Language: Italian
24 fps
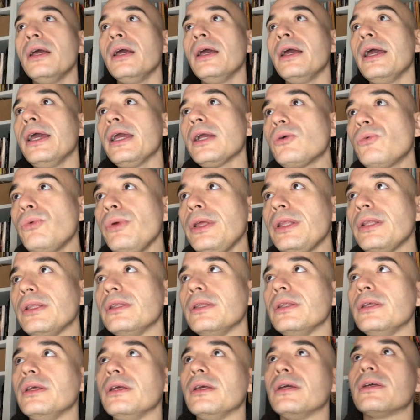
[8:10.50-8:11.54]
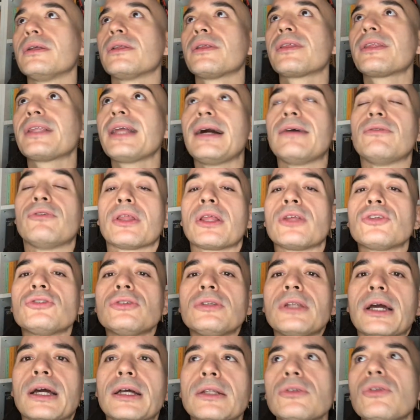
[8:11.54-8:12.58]
E quindi stavo
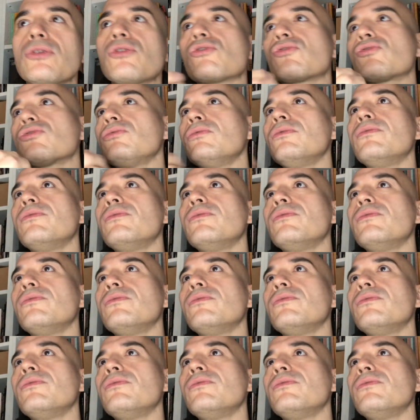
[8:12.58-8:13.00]
ragionando su